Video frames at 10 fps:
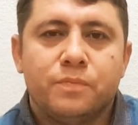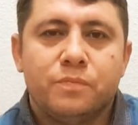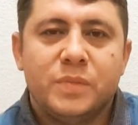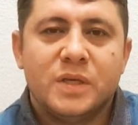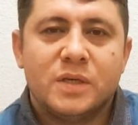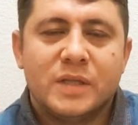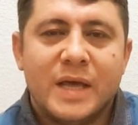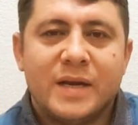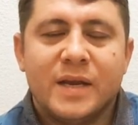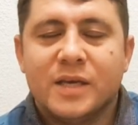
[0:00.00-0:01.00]
bir
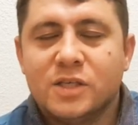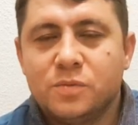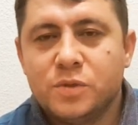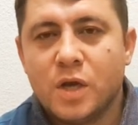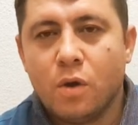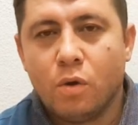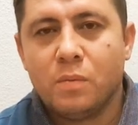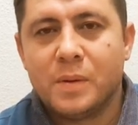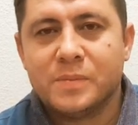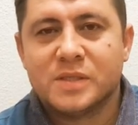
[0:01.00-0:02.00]
dernek hiçbir şey
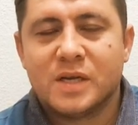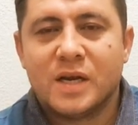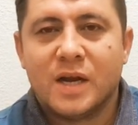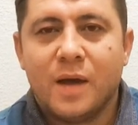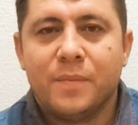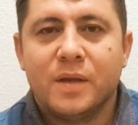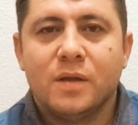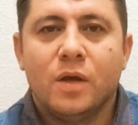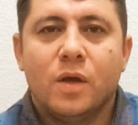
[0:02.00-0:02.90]
olmamasına rağmen